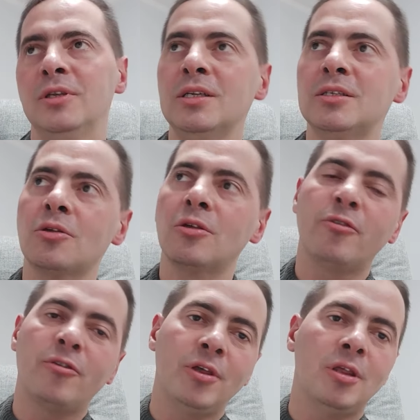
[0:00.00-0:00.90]
Nie chcę żyć
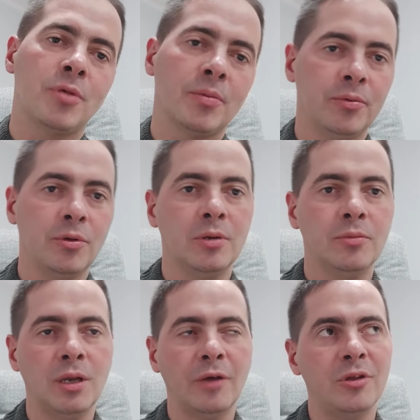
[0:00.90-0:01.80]
w świecie przepełnionym
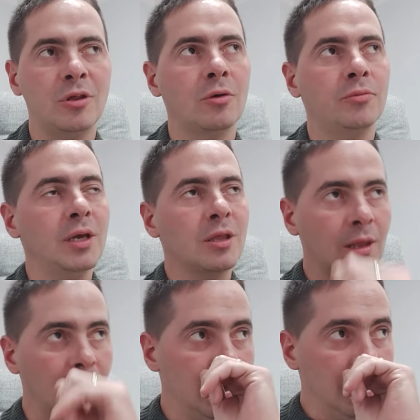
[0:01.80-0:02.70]
nienawiścią. Nie
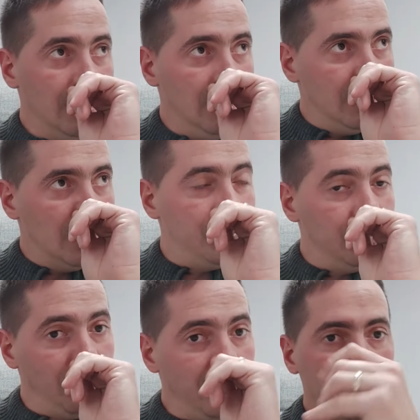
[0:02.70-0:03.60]
chcę, aby
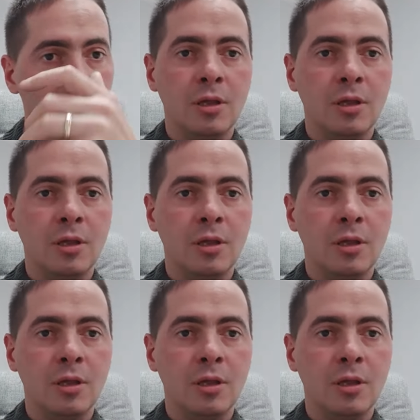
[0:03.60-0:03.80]
moje